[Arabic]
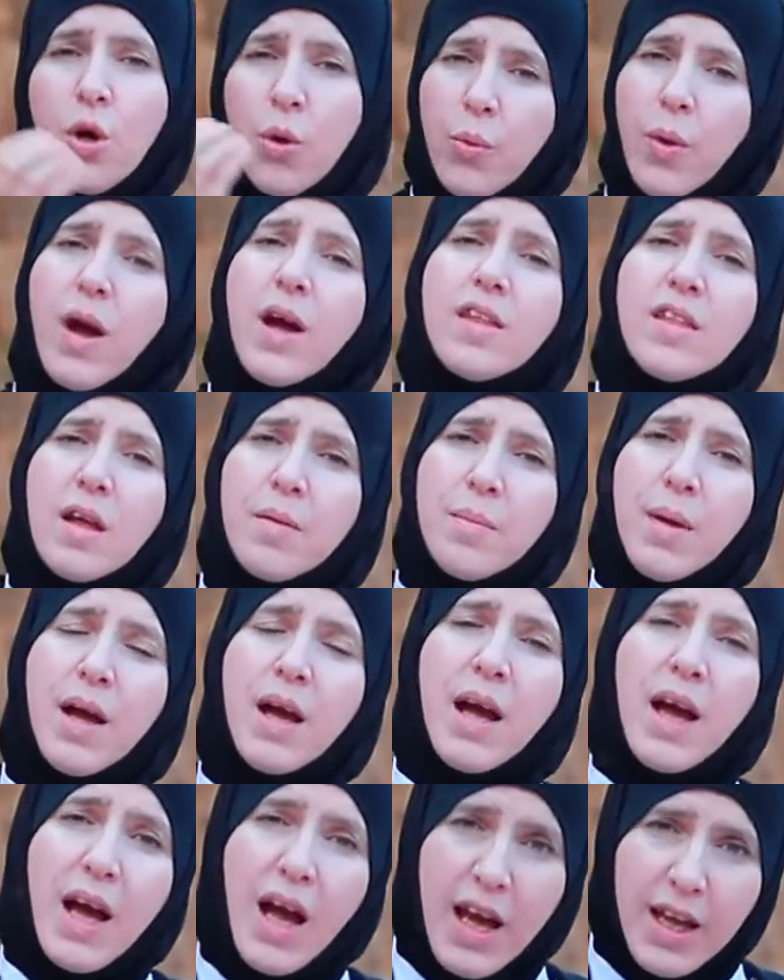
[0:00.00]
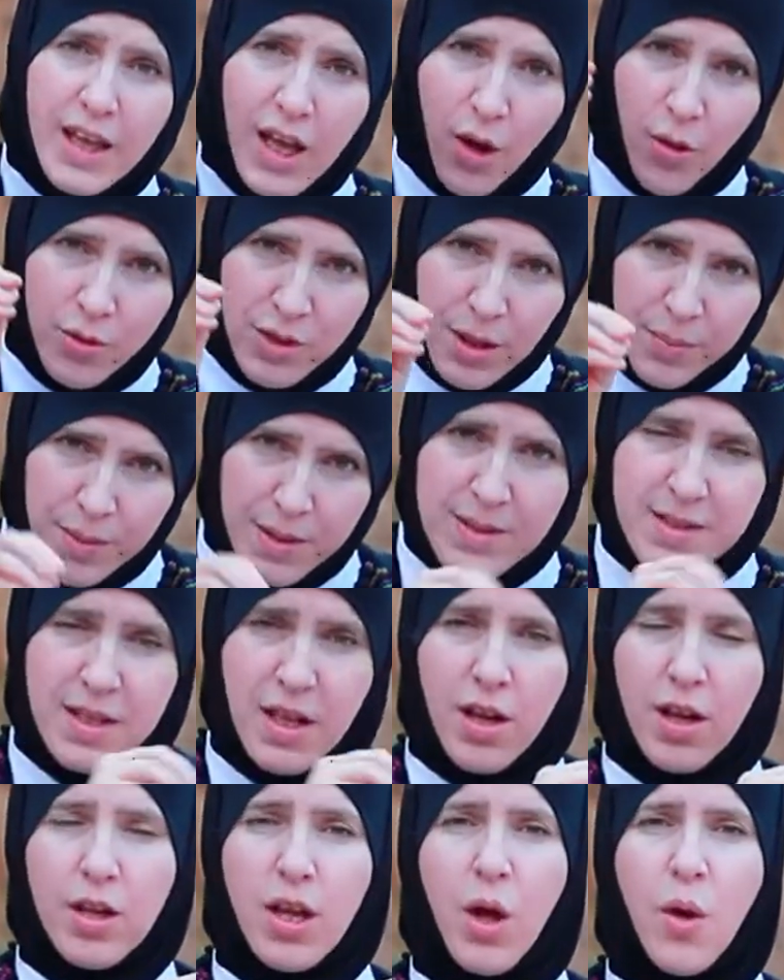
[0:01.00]
وهذا ما حكاه النبي
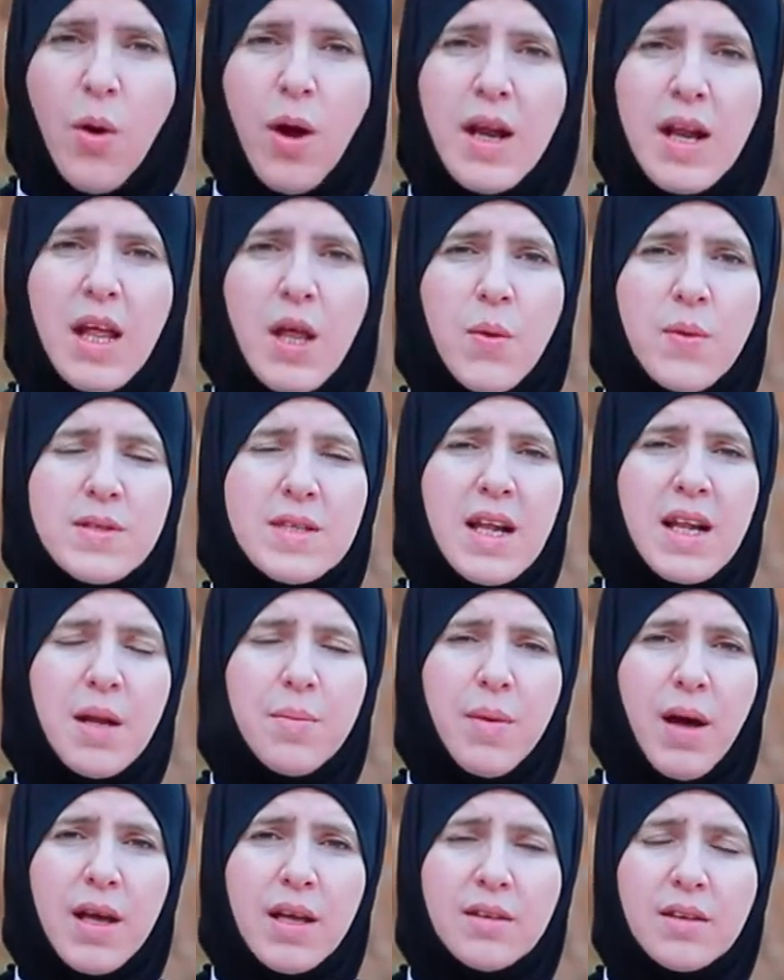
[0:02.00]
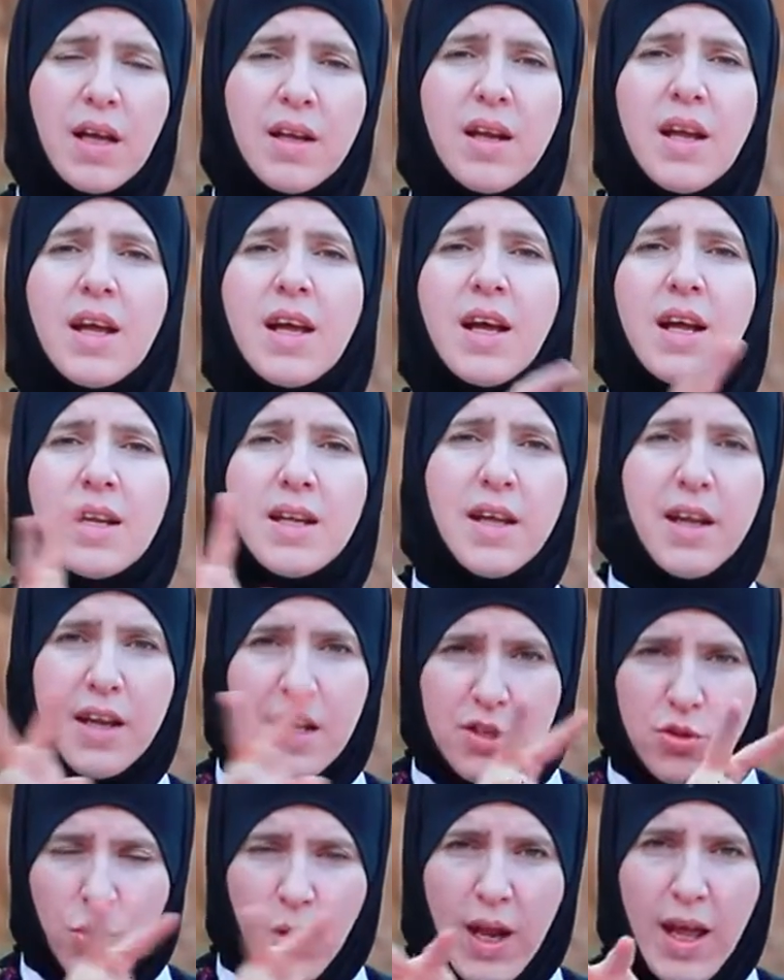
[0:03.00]
صلى الله عليه وسلم أيضا
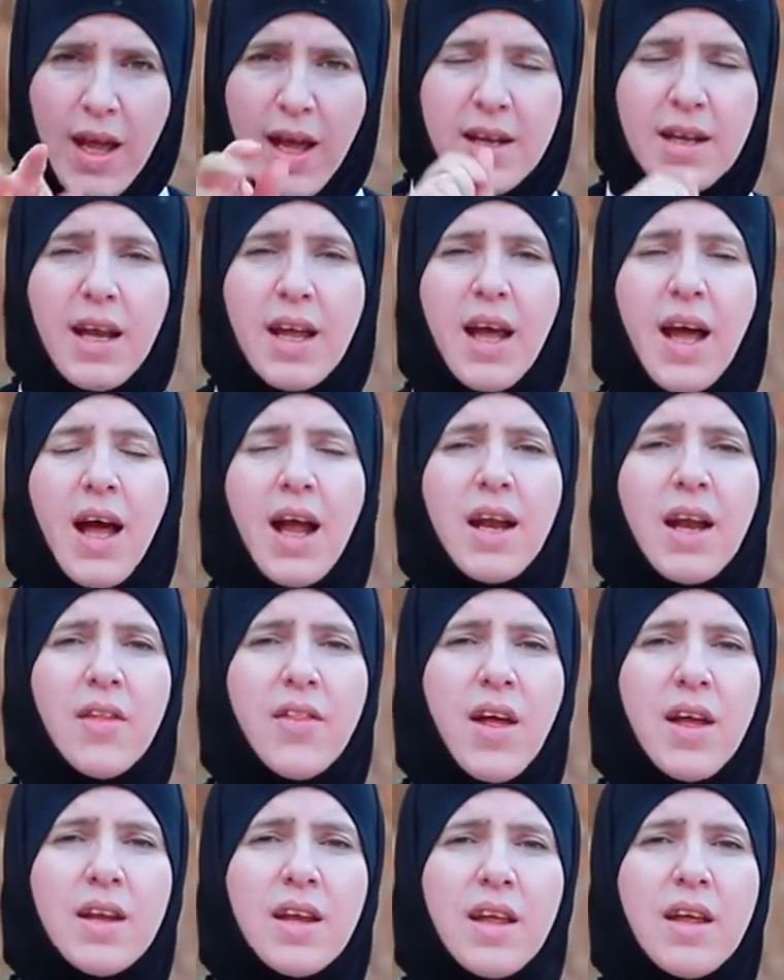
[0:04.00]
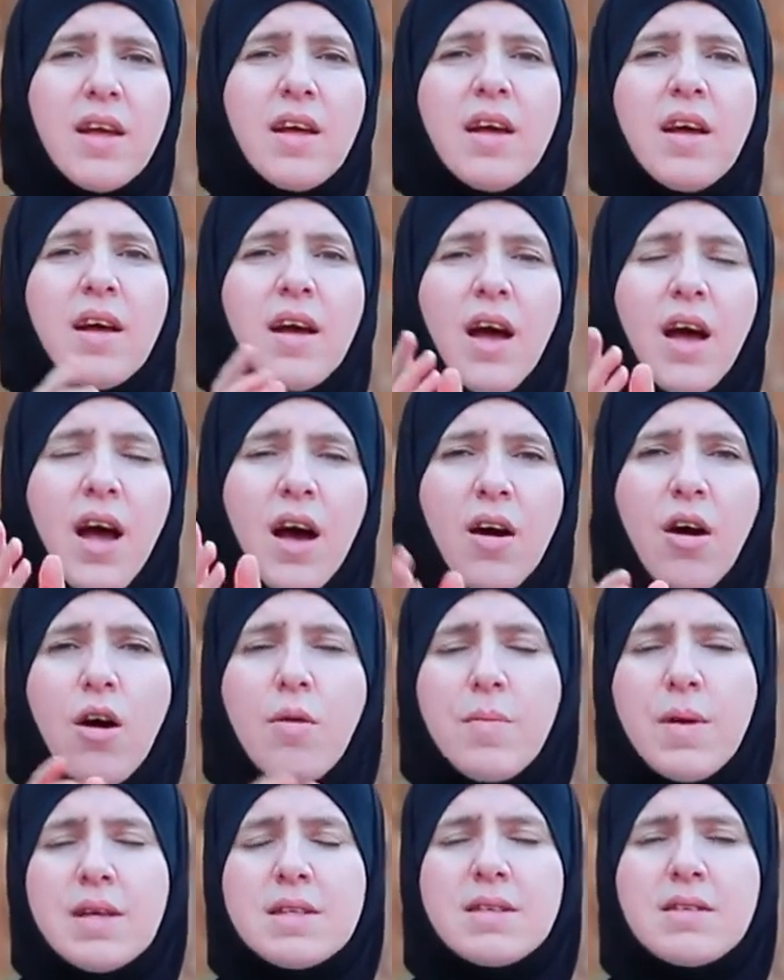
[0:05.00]
للرجلان اللذان
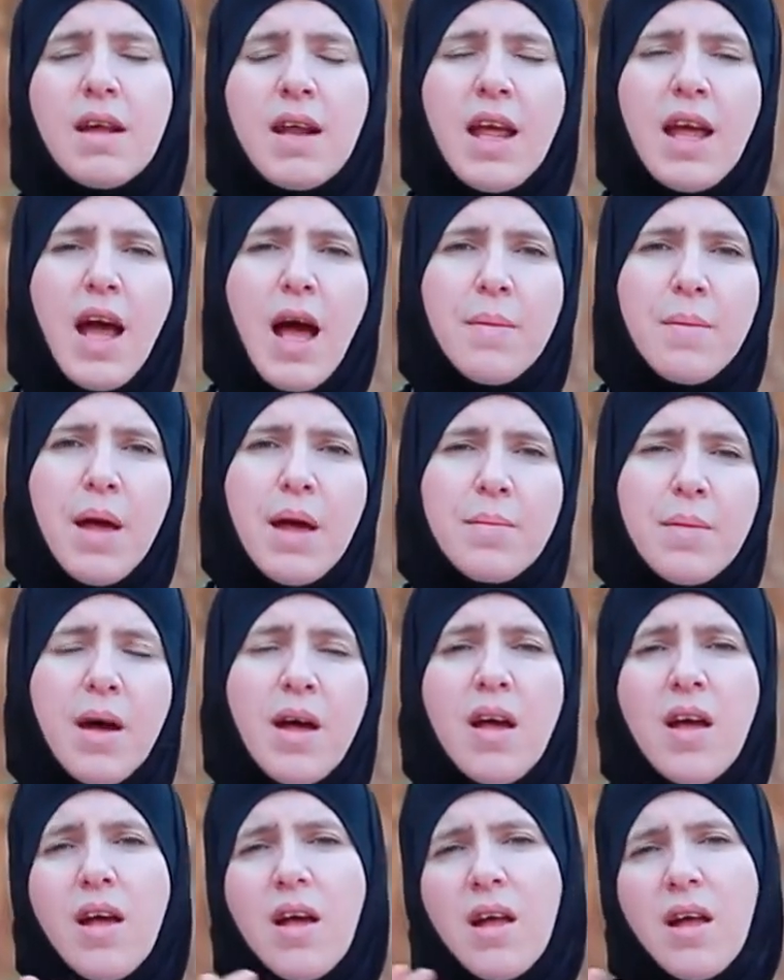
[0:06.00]
أقاما الصلاة أمامه